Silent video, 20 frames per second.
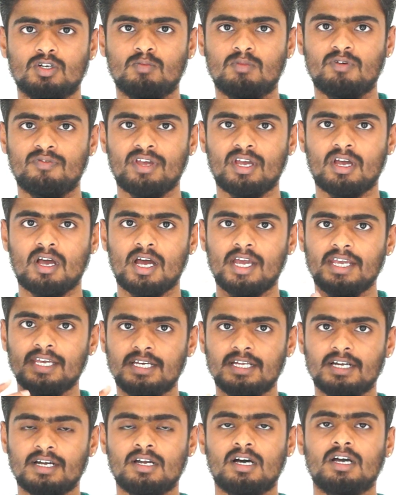ரொம்பவே ஹை
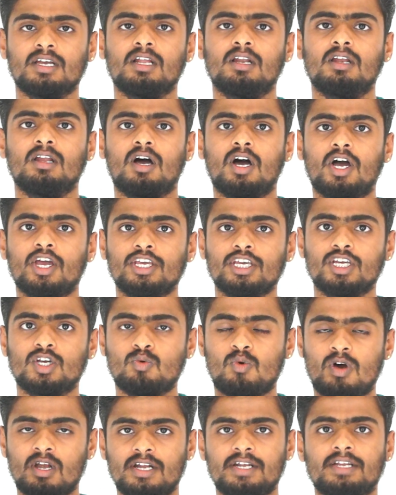கிரேட் ஆயில் ஹை
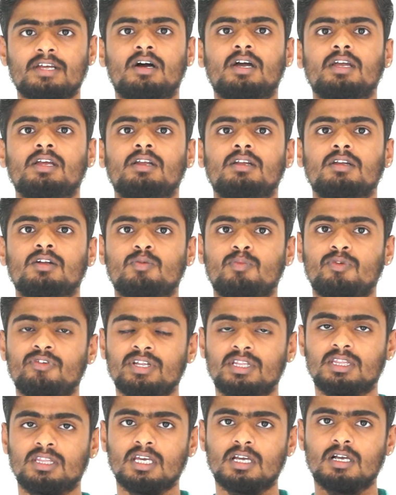குவாலிட்டி ஆயில் ரொம்பவே
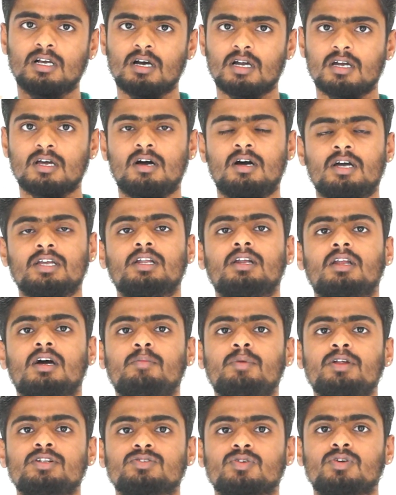திக்கான ஆயில்
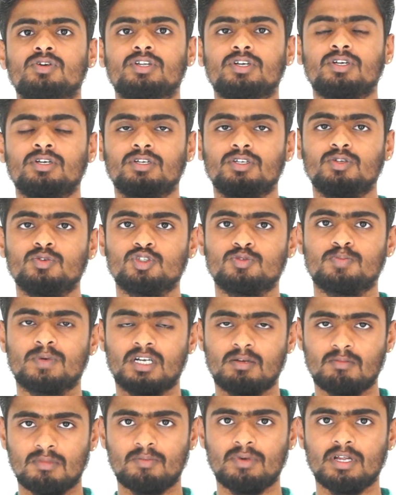அப்படின்னு சொல்லிட்டு யூஸ்
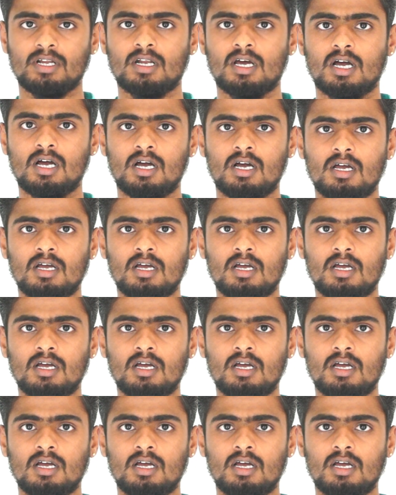பண்ணோம் அப்படின்னா